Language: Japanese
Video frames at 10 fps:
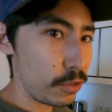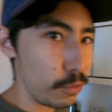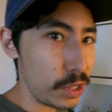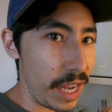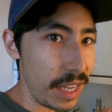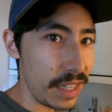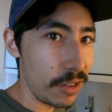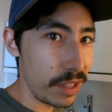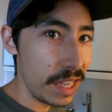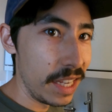るのも大変な
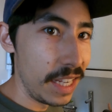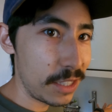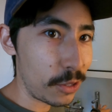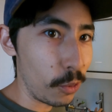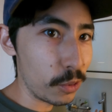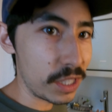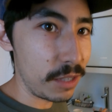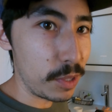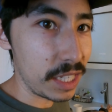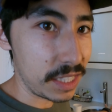のでちょっと放置
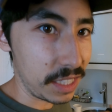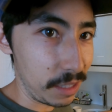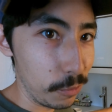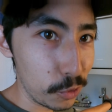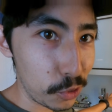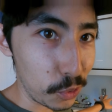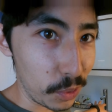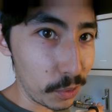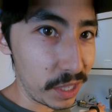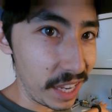気味になっちゃってもうちょっと
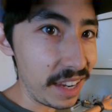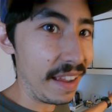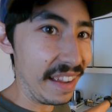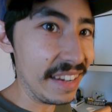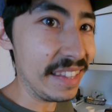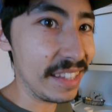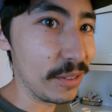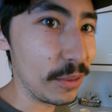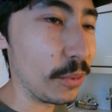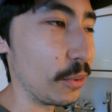限界かなって
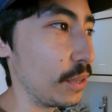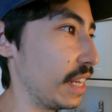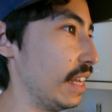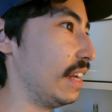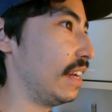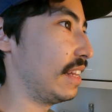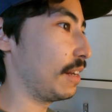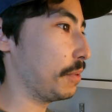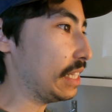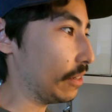いうところにな
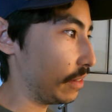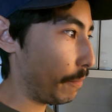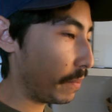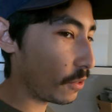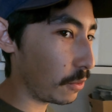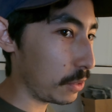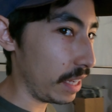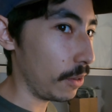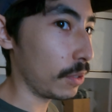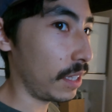りましたのでやっぱりそれも
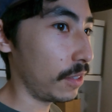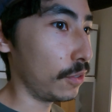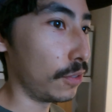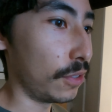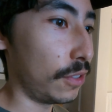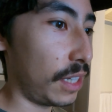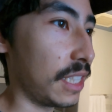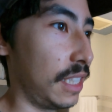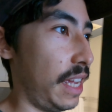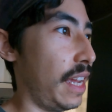ねホテル暮ら
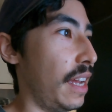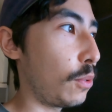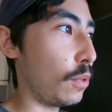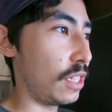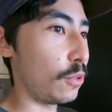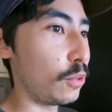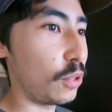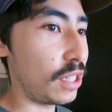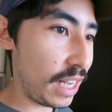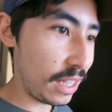しで外で仕事
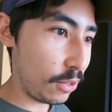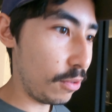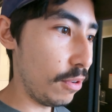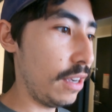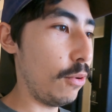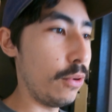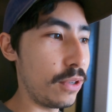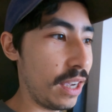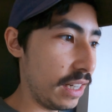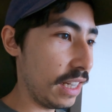をしないとこうい
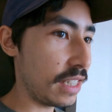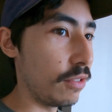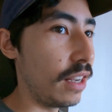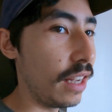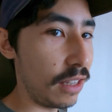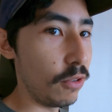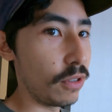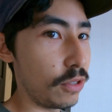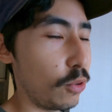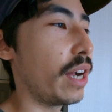う結果になっちゃうんだなっていう
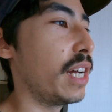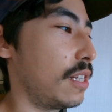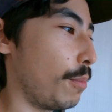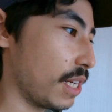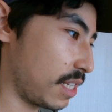のをすごい感じま